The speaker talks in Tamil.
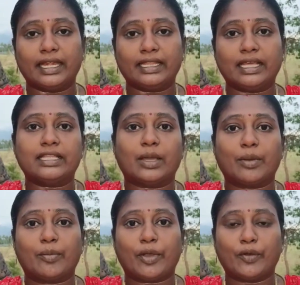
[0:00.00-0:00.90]
எடுத்து
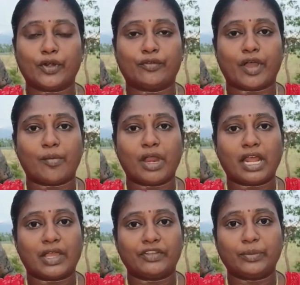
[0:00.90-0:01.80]
அதுக்கப்புறம் பவுட்ரு ஃபார்மாக
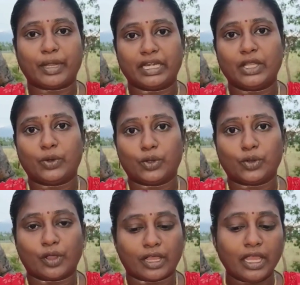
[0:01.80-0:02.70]
நாங்கள் வந்து பண்ணி
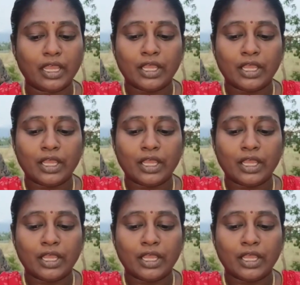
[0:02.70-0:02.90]
கொடுக்குறோங்க